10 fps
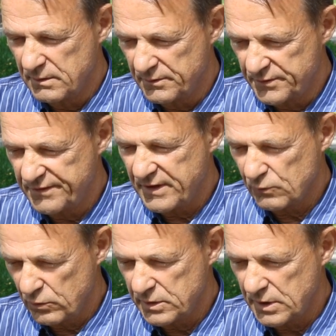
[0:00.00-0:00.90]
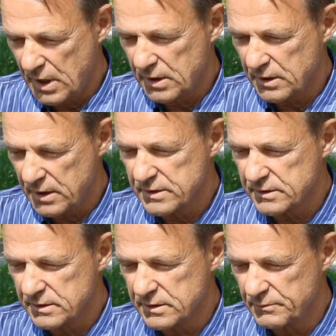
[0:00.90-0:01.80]
в два года я
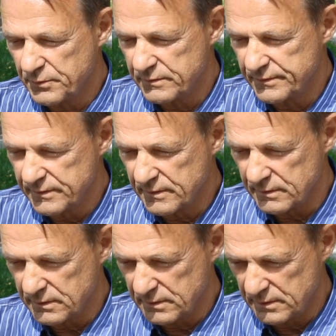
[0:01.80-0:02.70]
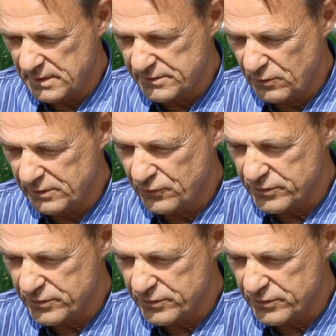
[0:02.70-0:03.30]
играл настолько